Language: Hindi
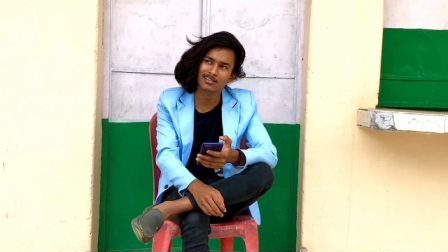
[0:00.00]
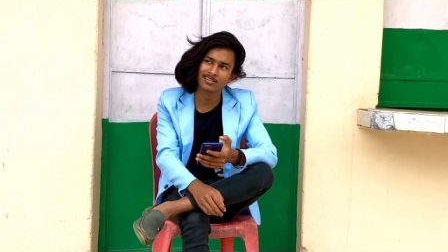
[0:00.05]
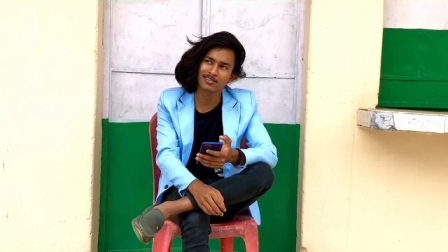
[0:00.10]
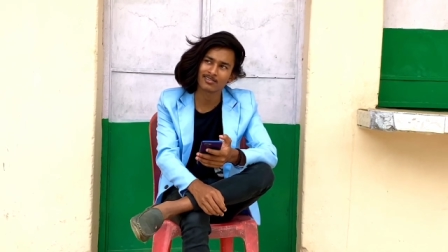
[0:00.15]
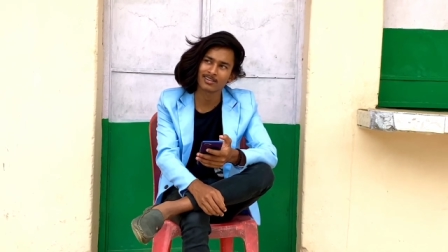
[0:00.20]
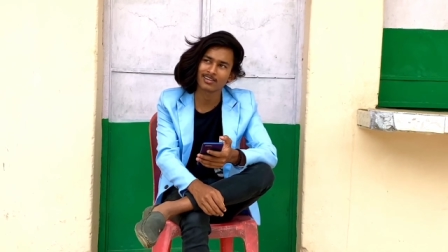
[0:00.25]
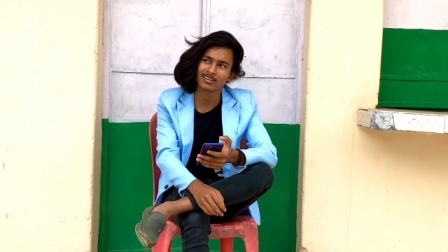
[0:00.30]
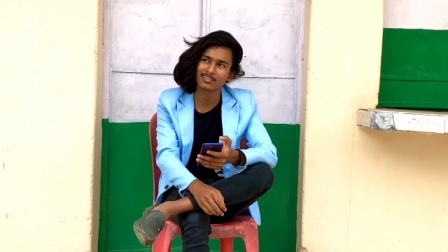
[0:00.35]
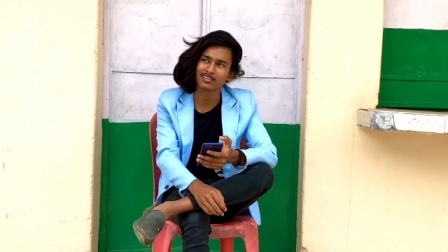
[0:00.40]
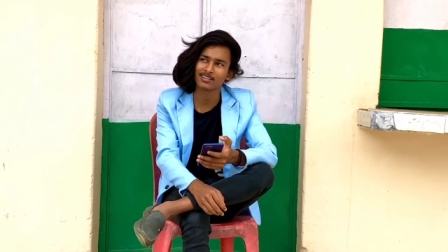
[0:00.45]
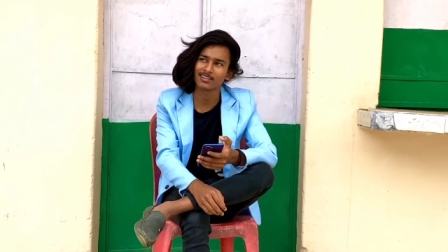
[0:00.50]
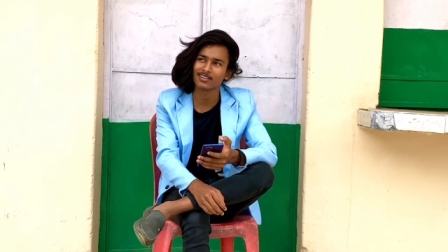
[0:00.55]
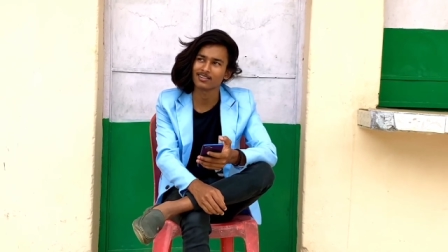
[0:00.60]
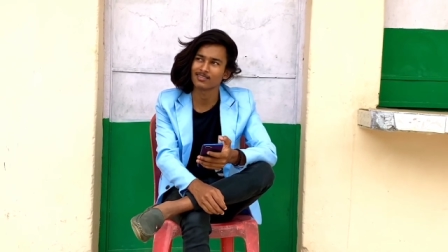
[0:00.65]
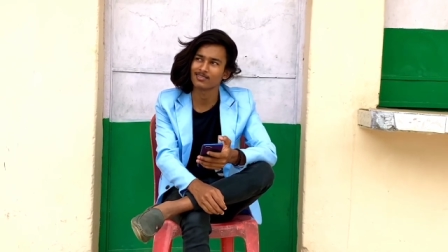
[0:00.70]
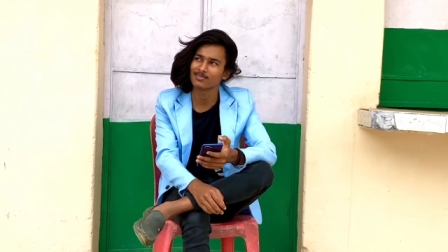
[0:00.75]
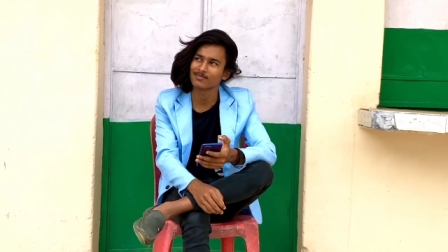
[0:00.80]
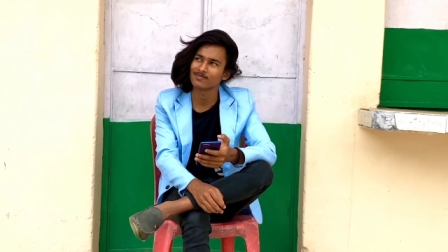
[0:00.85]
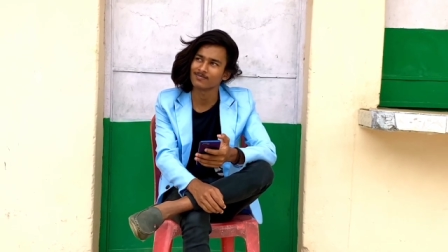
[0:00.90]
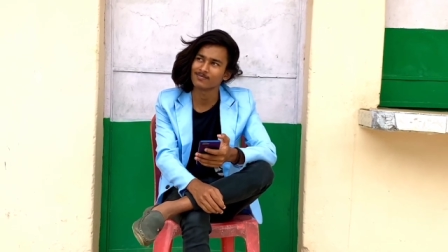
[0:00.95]
जमाना था
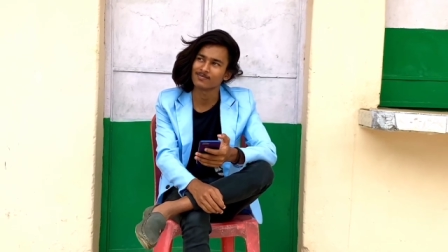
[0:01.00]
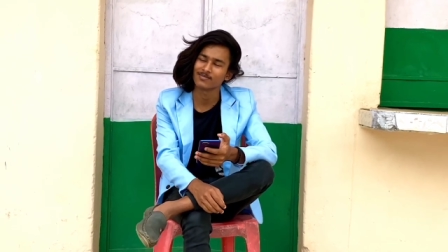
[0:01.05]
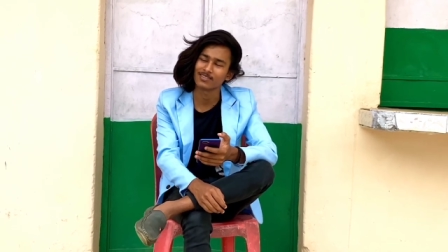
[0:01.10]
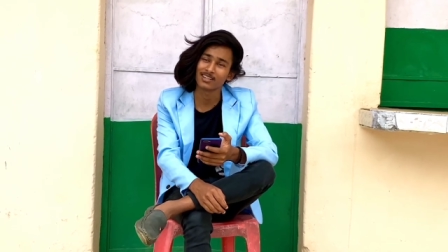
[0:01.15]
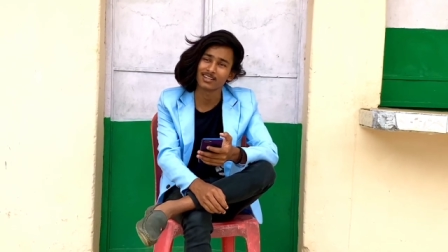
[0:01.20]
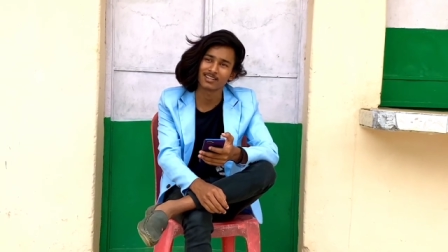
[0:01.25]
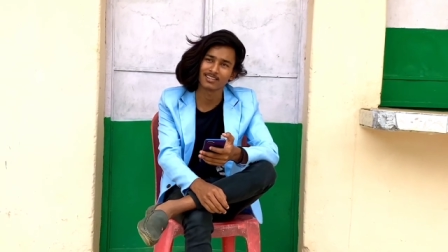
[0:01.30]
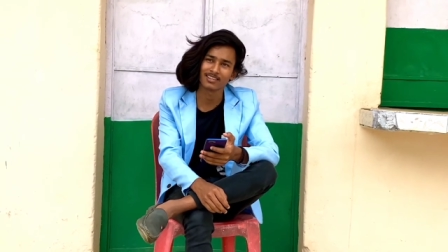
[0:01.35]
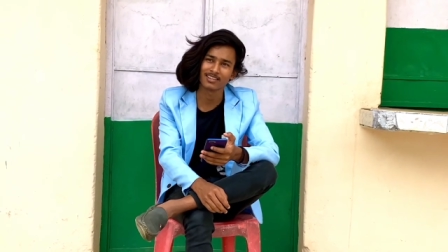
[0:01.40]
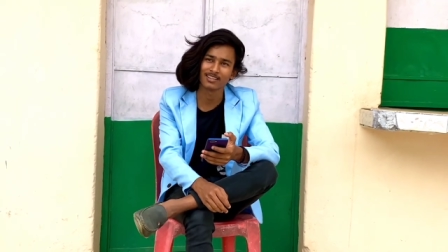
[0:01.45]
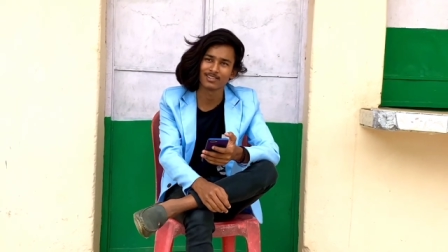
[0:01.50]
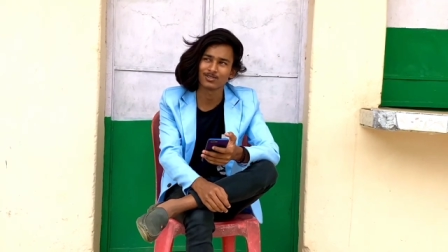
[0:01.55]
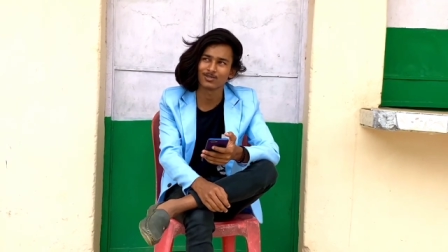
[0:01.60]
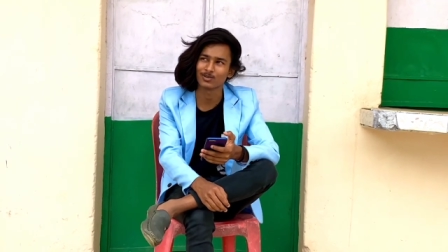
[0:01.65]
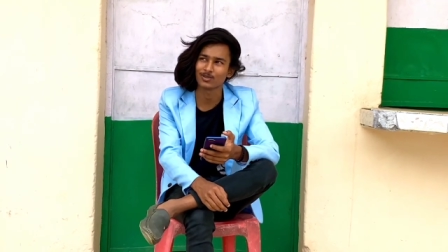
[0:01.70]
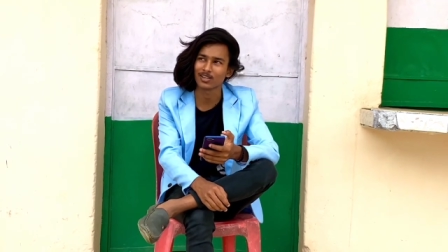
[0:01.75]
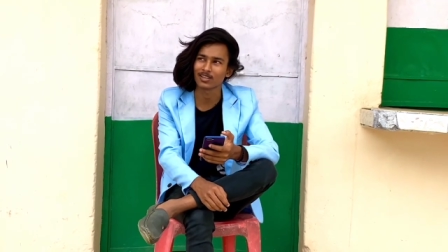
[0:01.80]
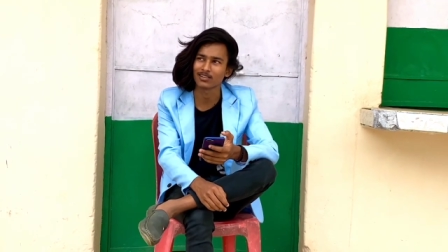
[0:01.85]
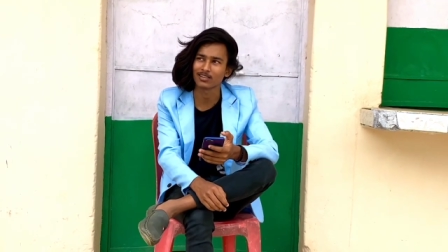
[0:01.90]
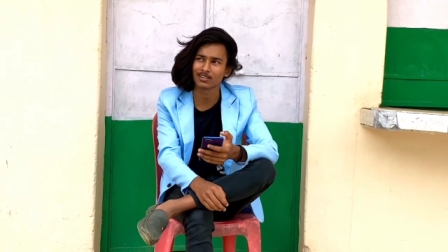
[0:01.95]
देखते ही छू
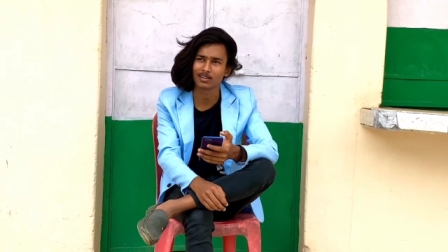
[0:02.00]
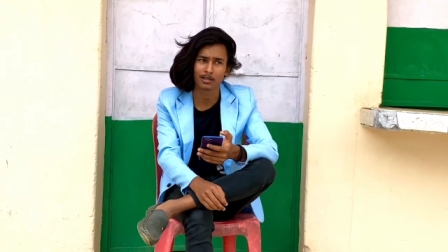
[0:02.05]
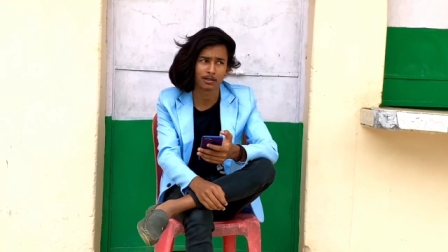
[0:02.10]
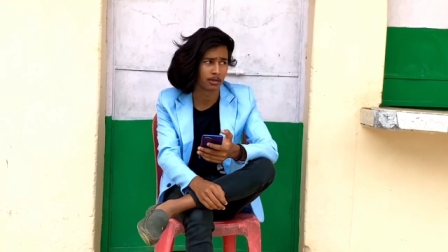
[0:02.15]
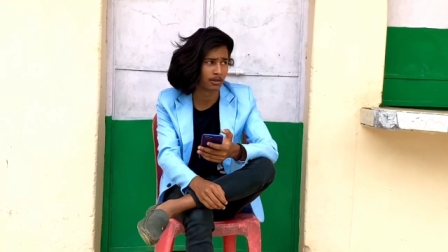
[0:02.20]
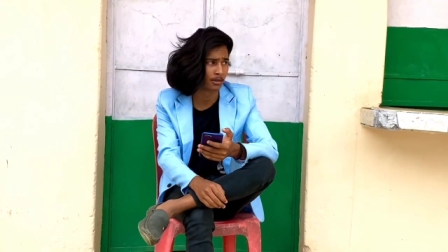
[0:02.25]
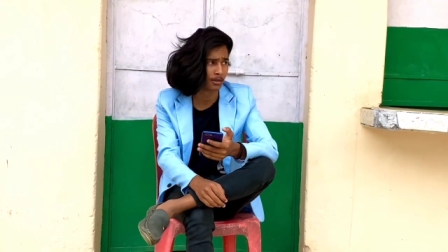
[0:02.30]
जाता था